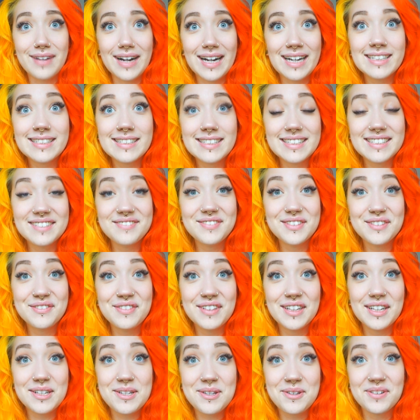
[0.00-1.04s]
Wahnsinn, wie
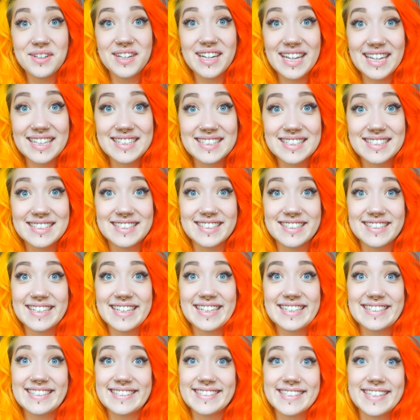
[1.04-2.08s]
viele QAs jetzt in der
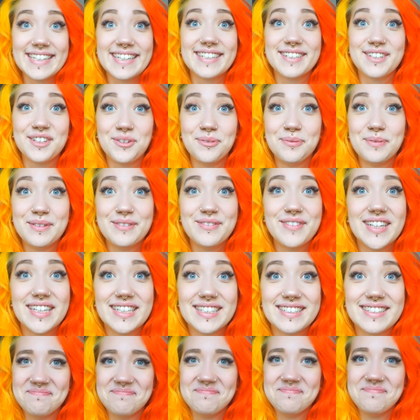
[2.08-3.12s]
nächsten Zeit kommen
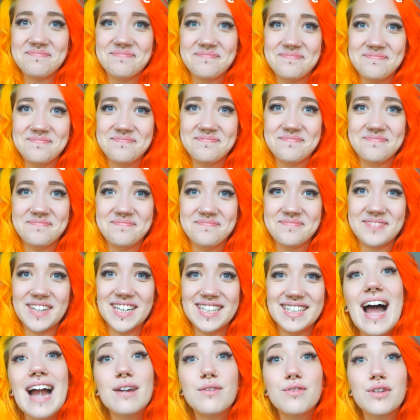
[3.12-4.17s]
werden.
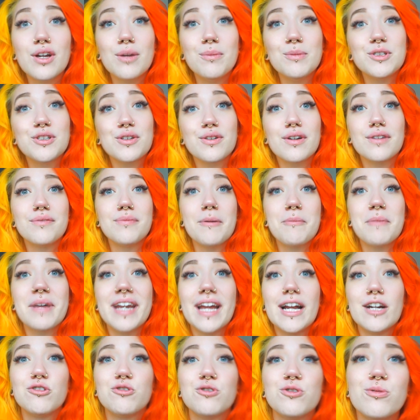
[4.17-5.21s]
Hallo, willkommen zurück auf meinem
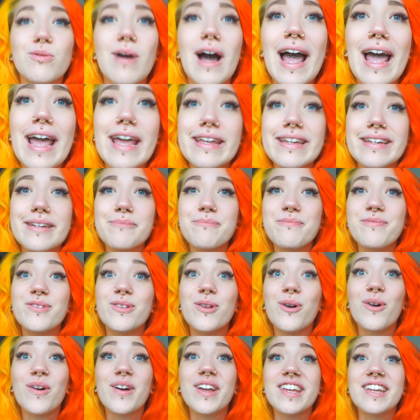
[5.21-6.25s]
Kanal zu einem
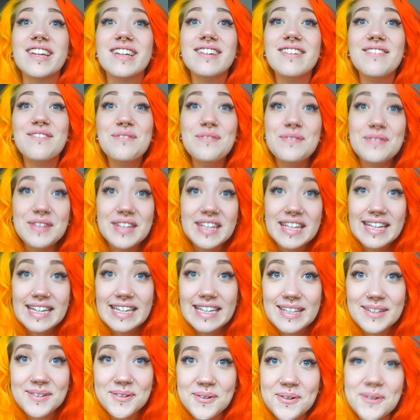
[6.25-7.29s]
neuen
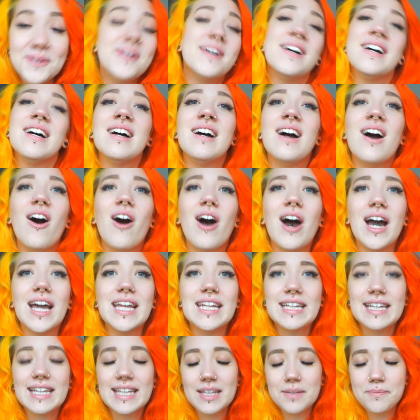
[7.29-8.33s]
Video.
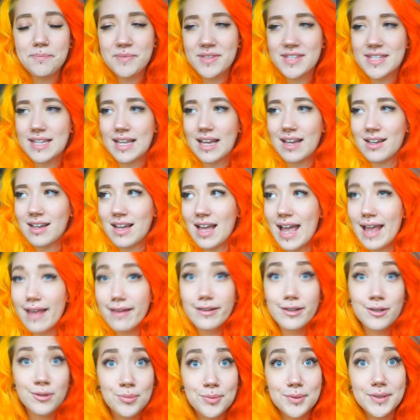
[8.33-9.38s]
Heute gibt es äh,
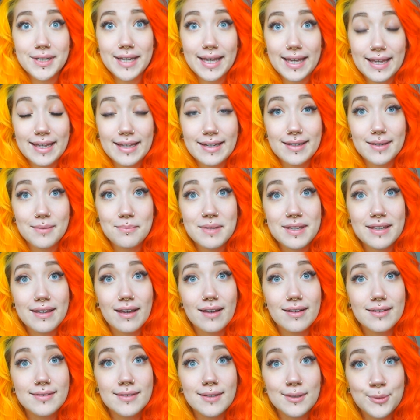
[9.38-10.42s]
ein Q&A, nämlich
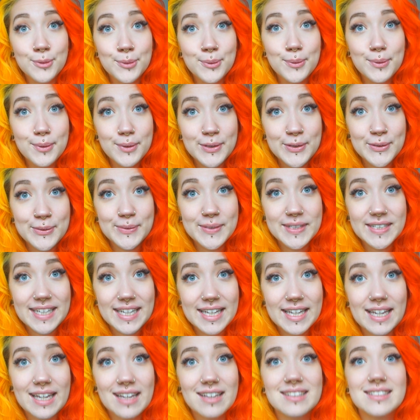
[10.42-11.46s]
ein
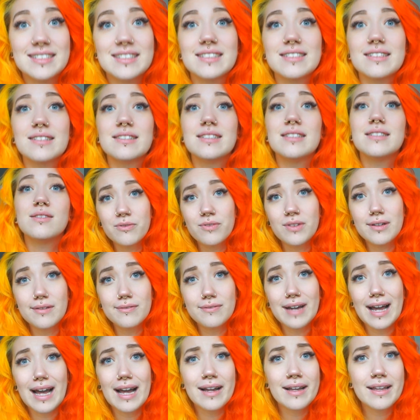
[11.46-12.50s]
Tattoo-Q&A. Es, es sind viele
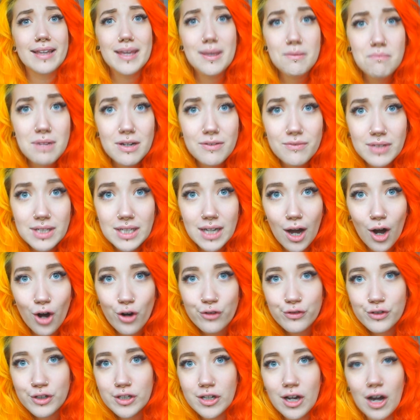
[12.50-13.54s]
Fragen immer wieder
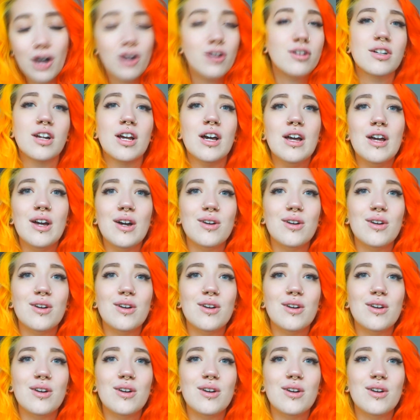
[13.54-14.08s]
aufgetaucht